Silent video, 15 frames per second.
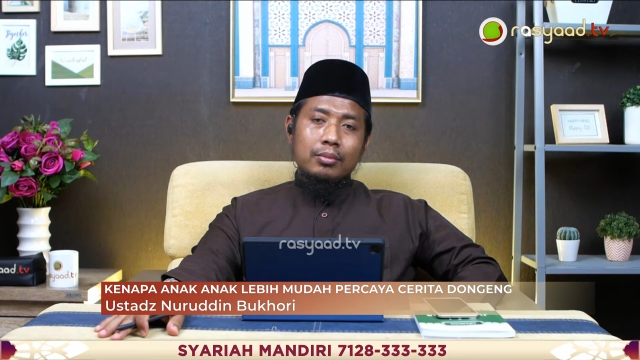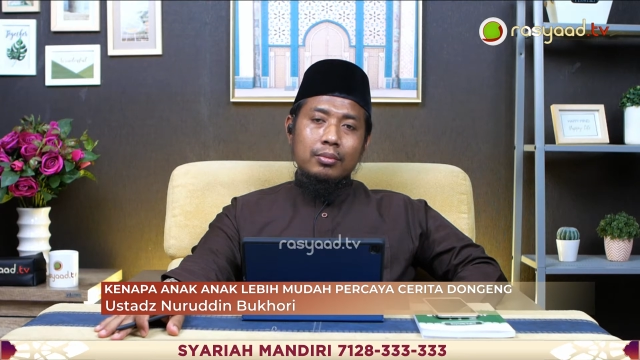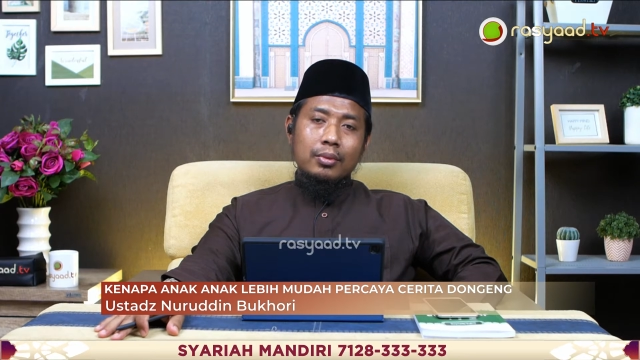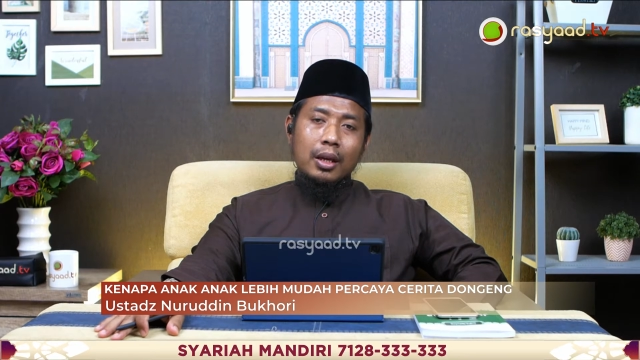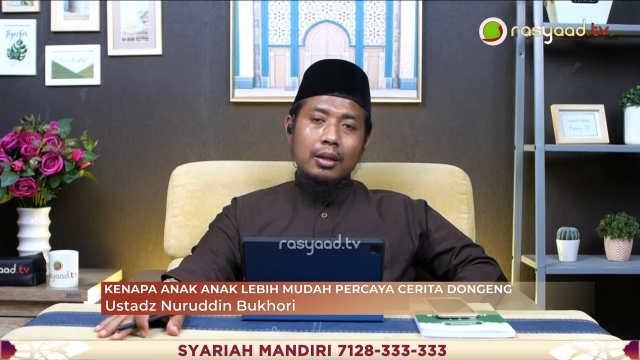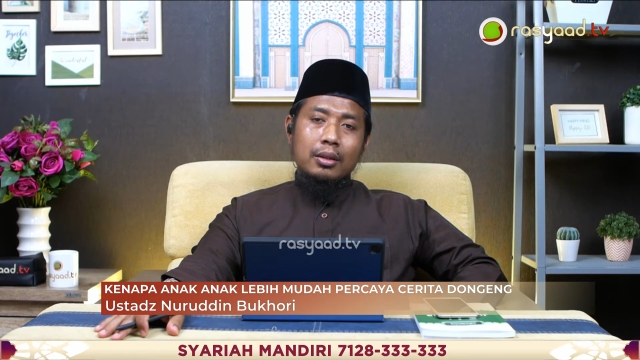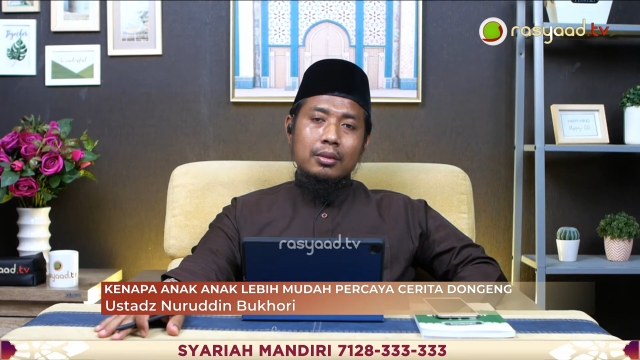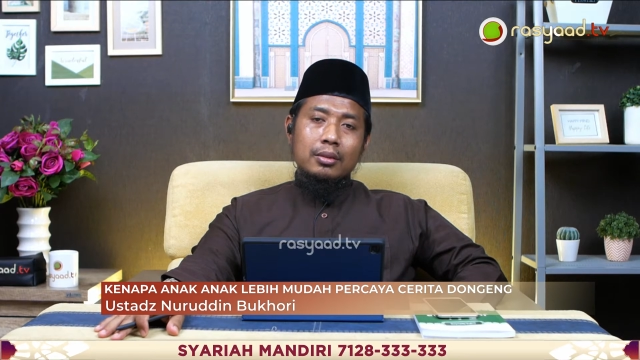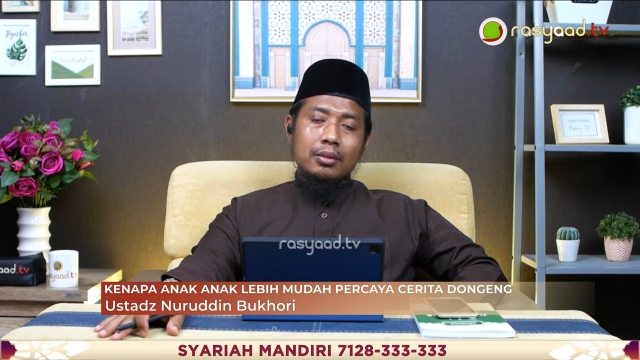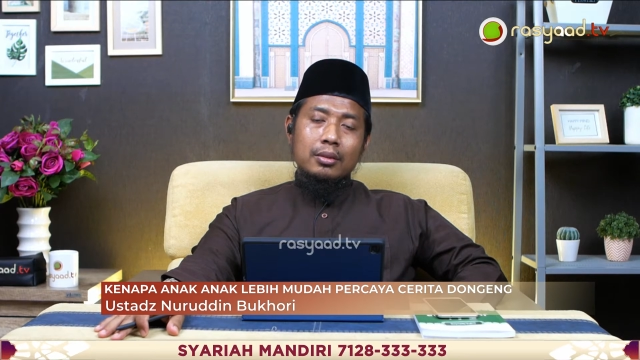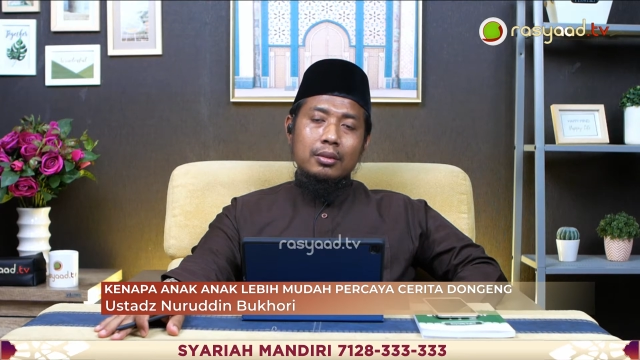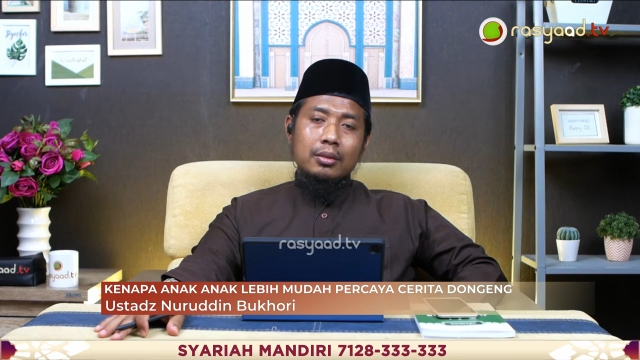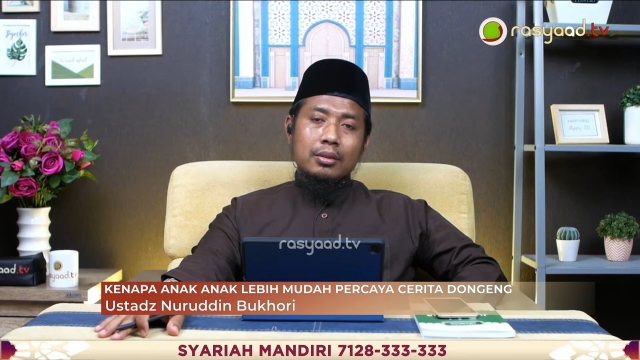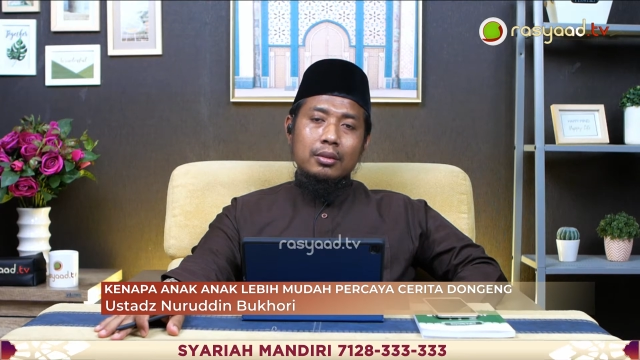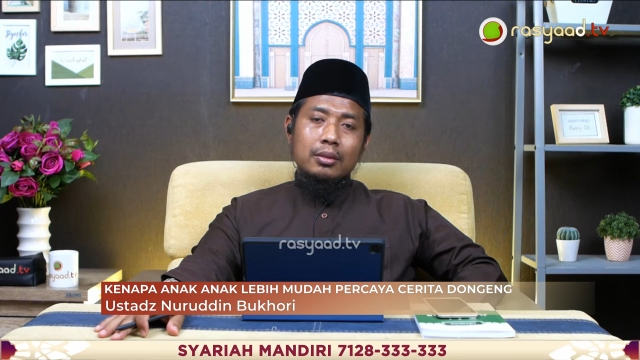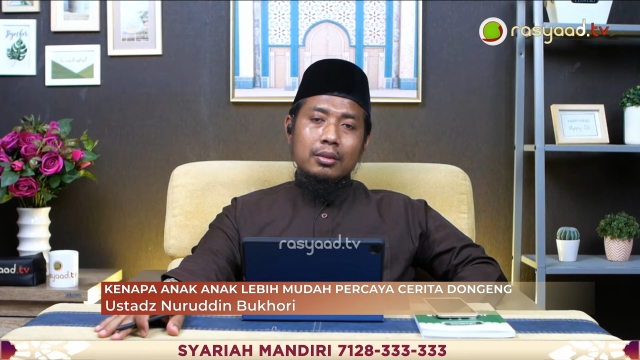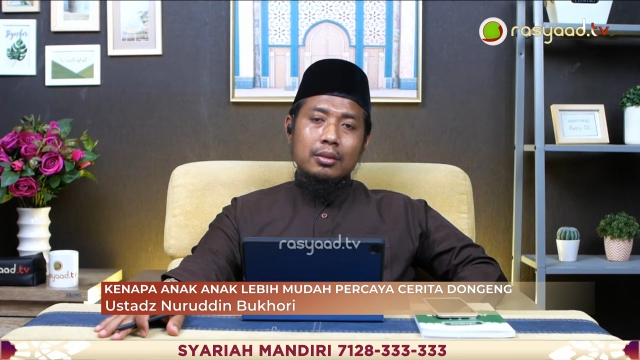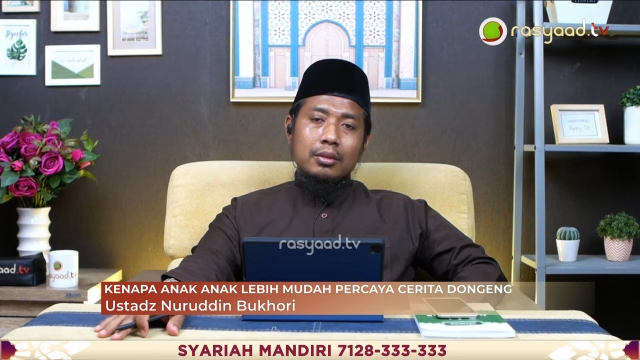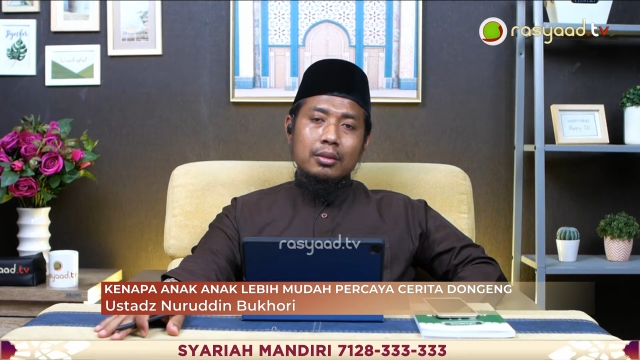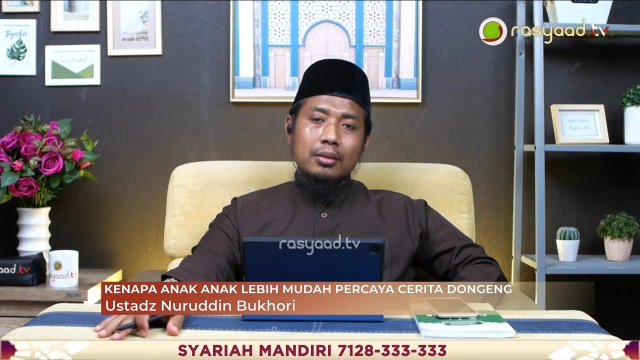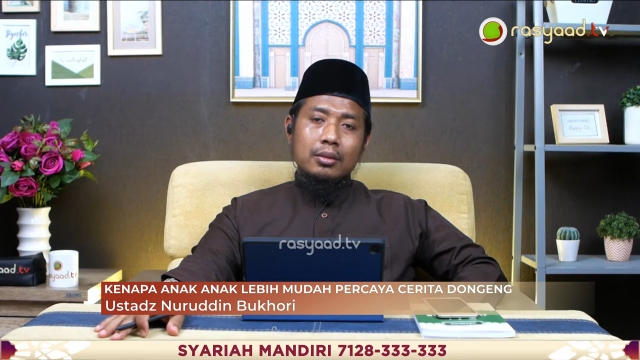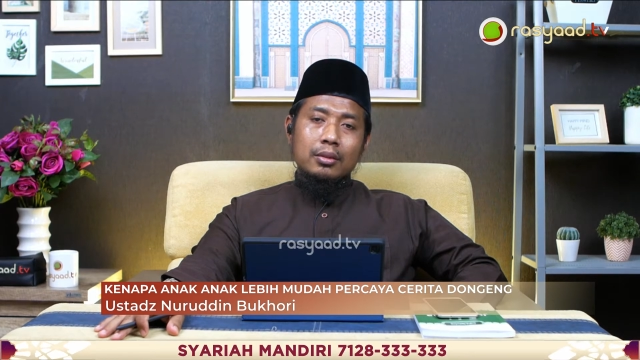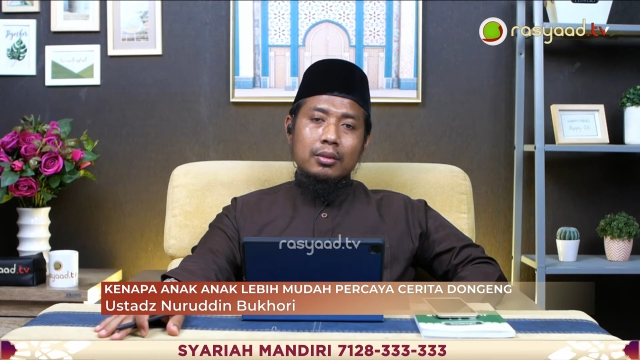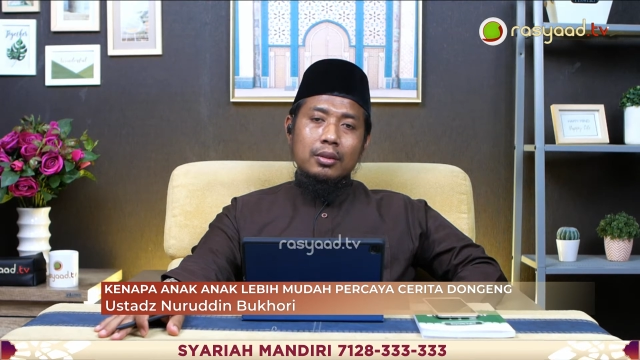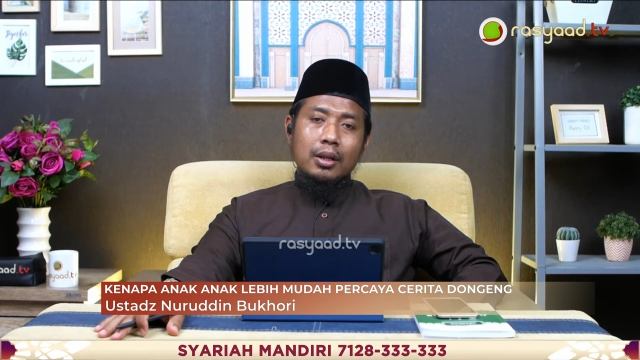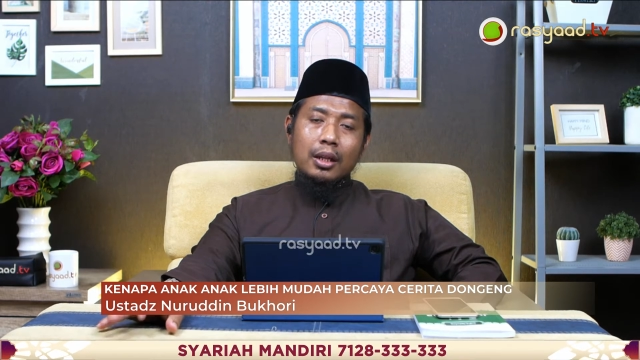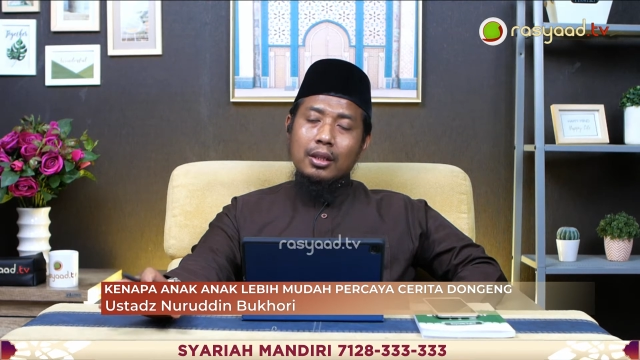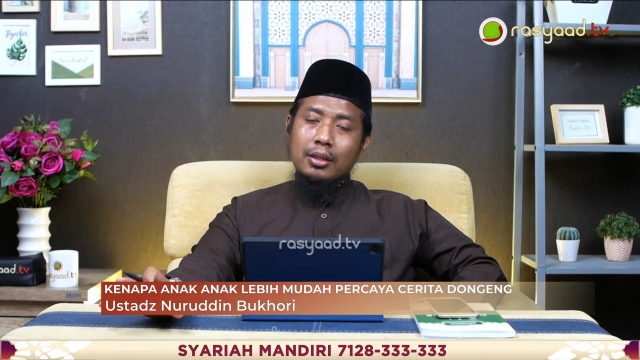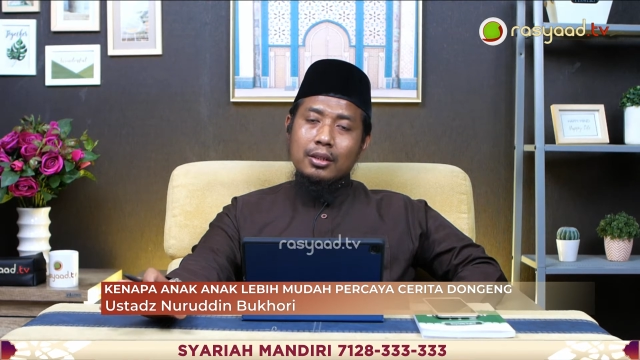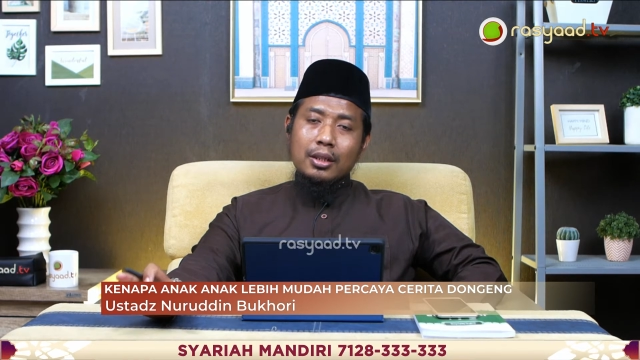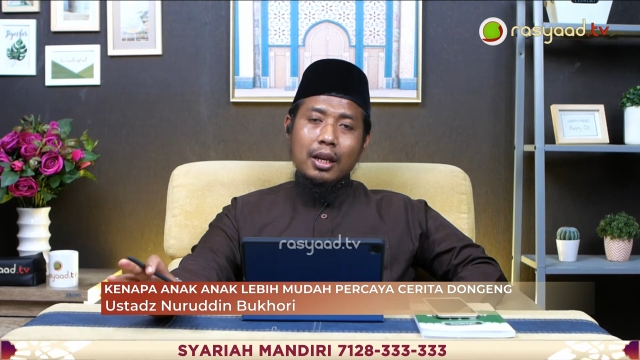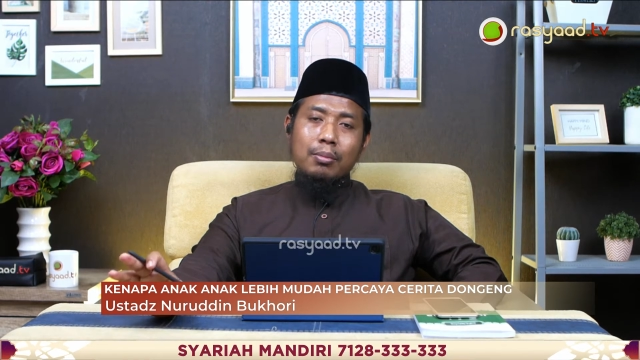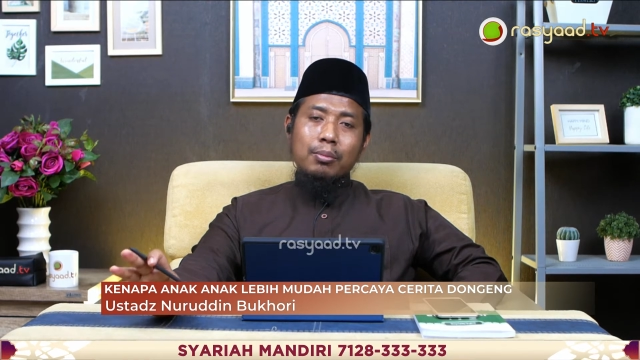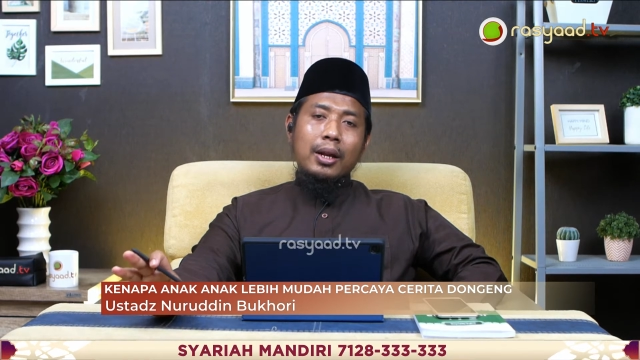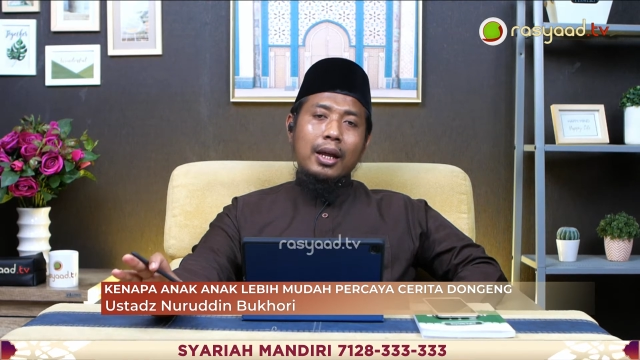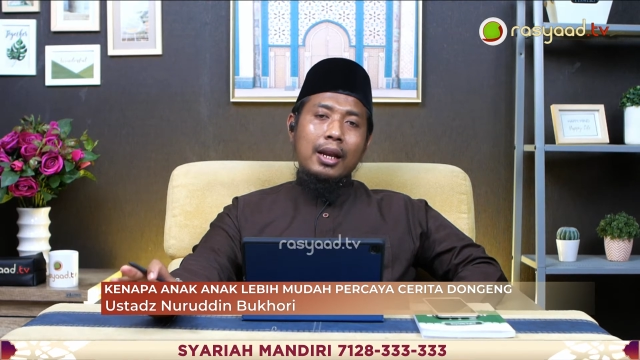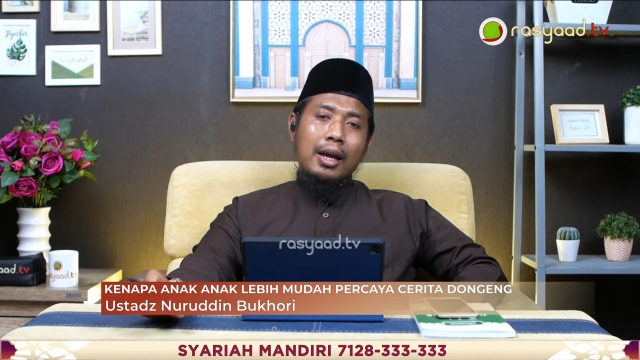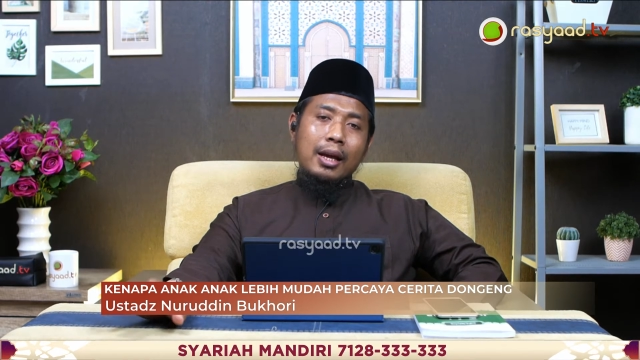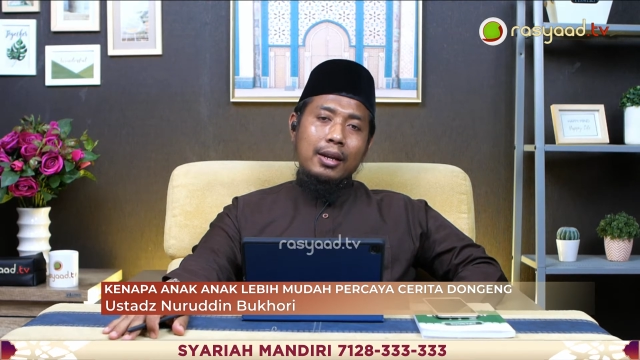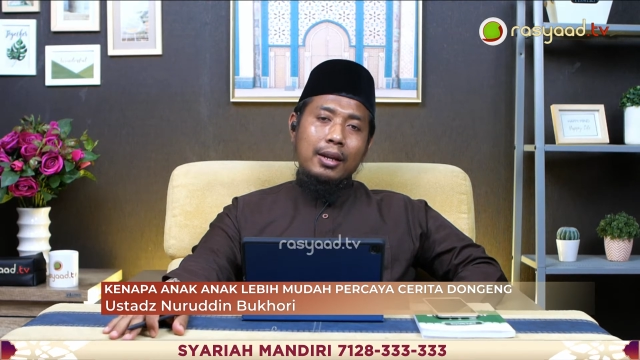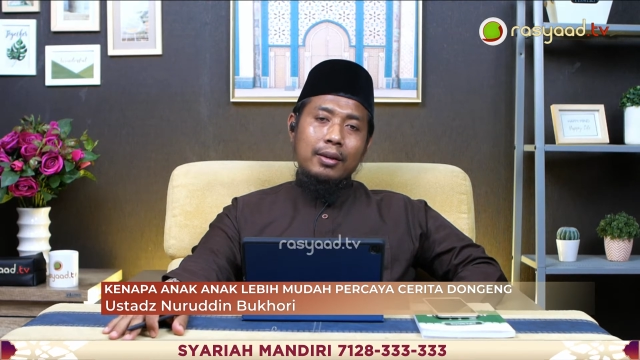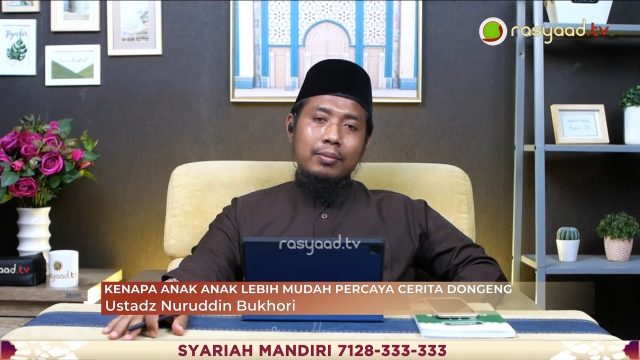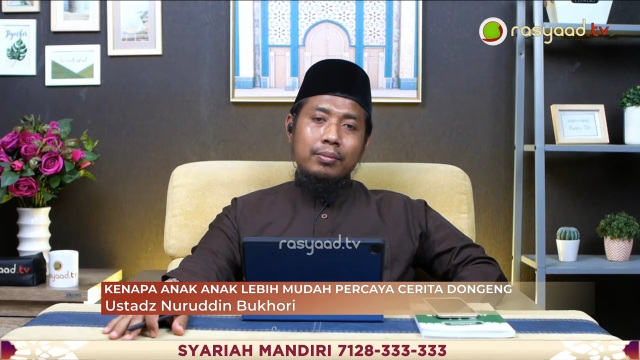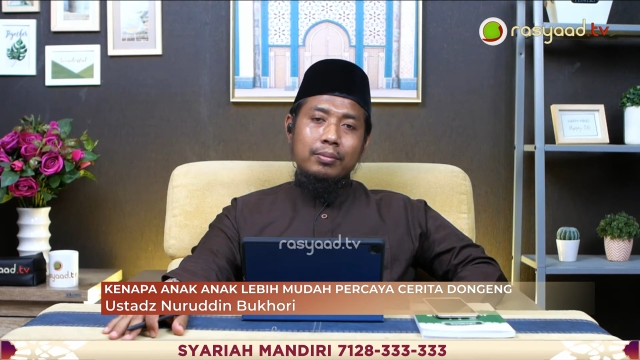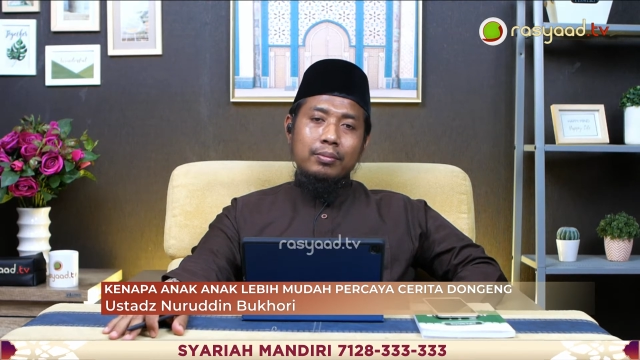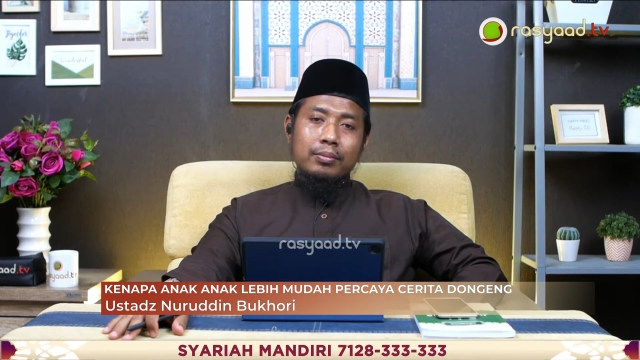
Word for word: Ya. Hatta sekalipun anak-anak.